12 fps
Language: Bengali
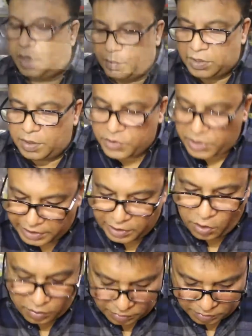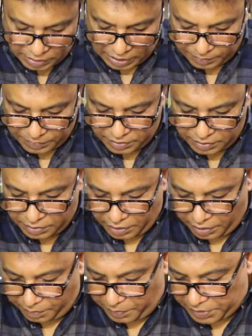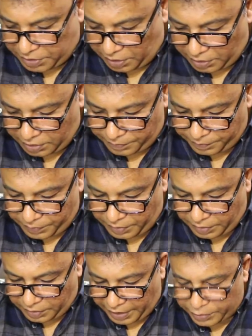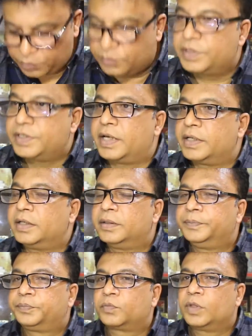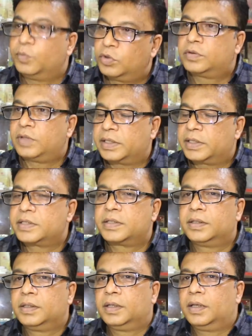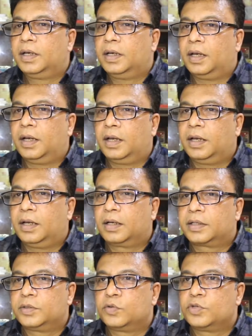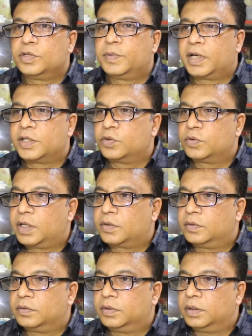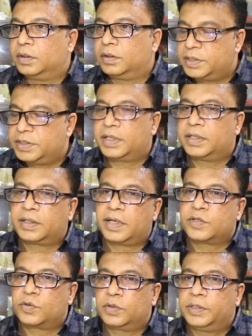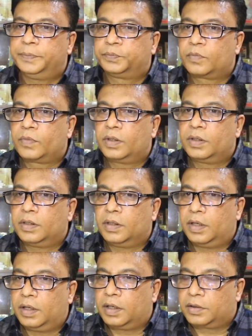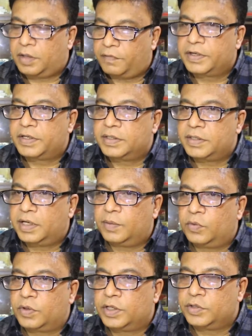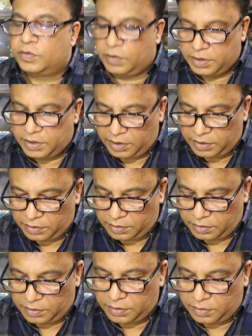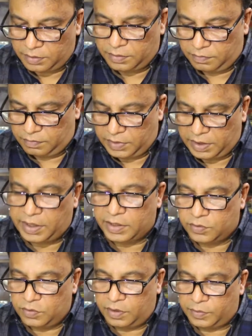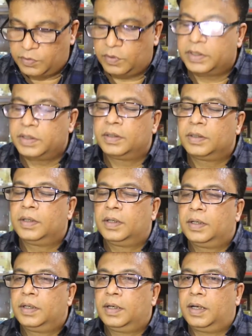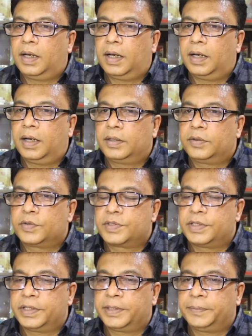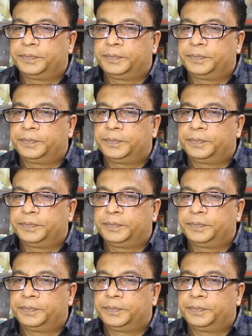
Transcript: আমার নাম শাকিল হক আমি পেশায় একজন ডিজাইনার মূলত আর্টিস্ট কিন্তু জীবিকার জন্য এখন ডিজাইনের কাজ করি গ্রাফিক ডিজাইন এবং ইন্টেরিয়র ডিজাইন এই কাজগুলো আমি করি আর হচ্ছে